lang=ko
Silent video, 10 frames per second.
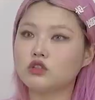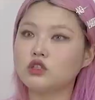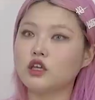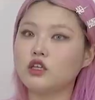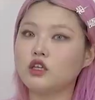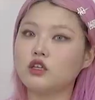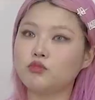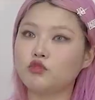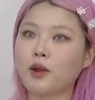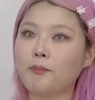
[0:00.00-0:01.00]
그냥 이
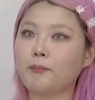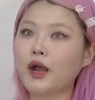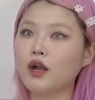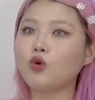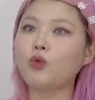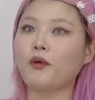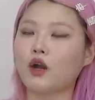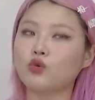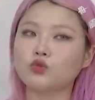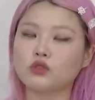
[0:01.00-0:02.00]
이불만 빨고
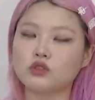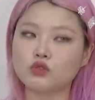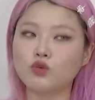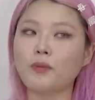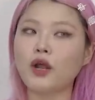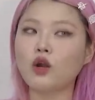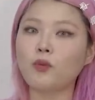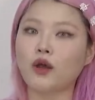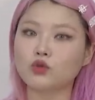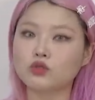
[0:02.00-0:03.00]
바로 쓰고
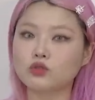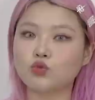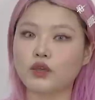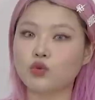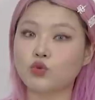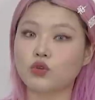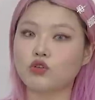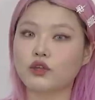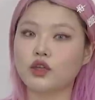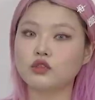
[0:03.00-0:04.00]
빨고 바로 쓰고 계속
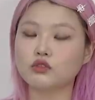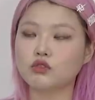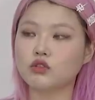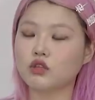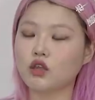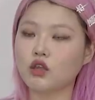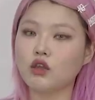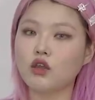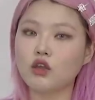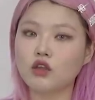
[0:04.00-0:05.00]
이렇게 했었는데
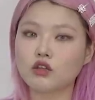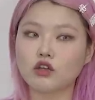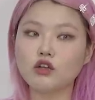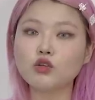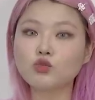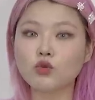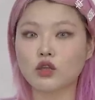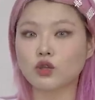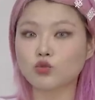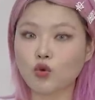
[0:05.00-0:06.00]
그러니까 1년 동안
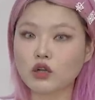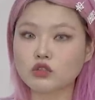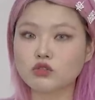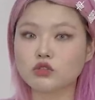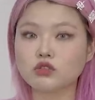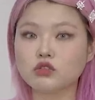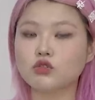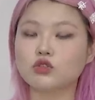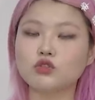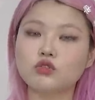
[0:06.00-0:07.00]
계속 꽉 채워서 쓴
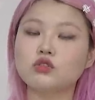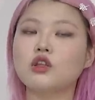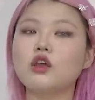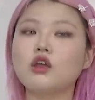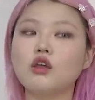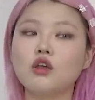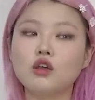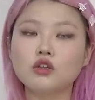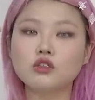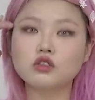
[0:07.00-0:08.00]
거죠. 근데
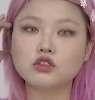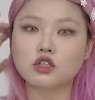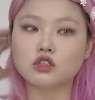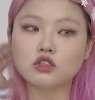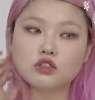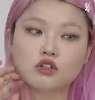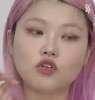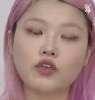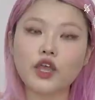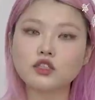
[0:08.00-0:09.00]
진짜
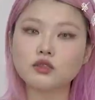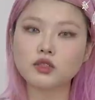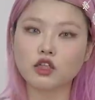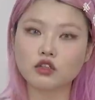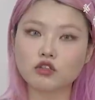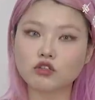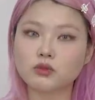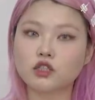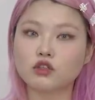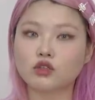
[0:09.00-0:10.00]
그런 해짐이나
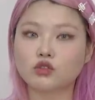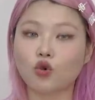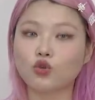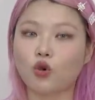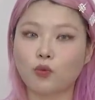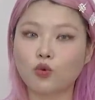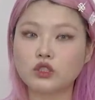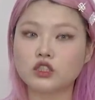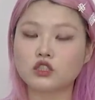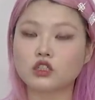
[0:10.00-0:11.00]
뜯어짐 같은 게 전혀 없고
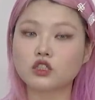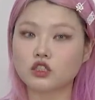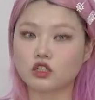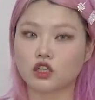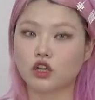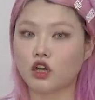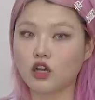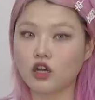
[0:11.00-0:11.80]
진짜 튼튼하다.